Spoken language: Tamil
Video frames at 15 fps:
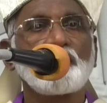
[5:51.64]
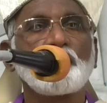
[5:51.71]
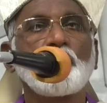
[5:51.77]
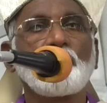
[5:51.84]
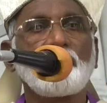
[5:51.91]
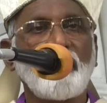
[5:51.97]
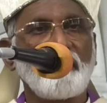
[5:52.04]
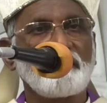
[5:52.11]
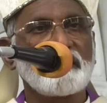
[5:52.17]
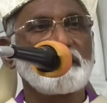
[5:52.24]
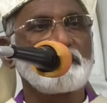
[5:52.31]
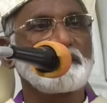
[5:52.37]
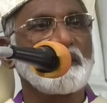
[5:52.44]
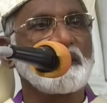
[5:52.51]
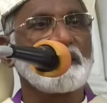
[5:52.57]

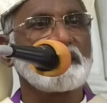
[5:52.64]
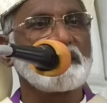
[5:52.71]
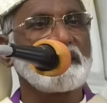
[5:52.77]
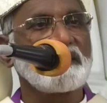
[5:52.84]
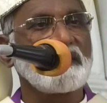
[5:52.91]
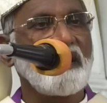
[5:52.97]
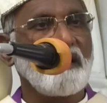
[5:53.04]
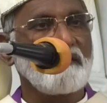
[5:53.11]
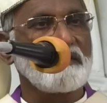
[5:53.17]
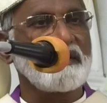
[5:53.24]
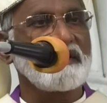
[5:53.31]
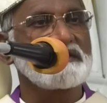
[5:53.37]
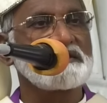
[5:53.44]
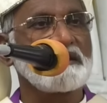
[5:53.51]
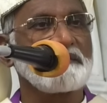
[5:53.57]
நோவாவின் போது
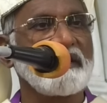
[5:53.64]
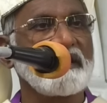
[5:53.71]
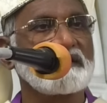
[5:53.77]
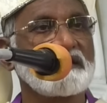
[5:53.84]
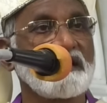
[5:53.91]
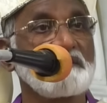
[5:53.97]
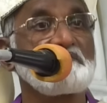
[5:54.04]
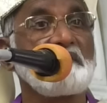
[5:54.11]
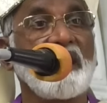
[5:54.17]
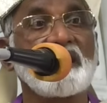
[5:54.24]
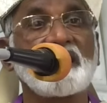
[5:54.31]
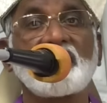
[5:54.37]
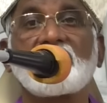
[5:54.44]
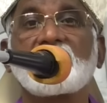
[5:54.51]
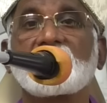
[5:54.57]
அவருடைய சமயத்தில்
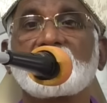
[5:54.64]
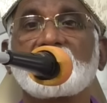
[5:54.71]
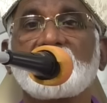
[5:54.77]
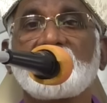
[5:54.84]
மக்கள்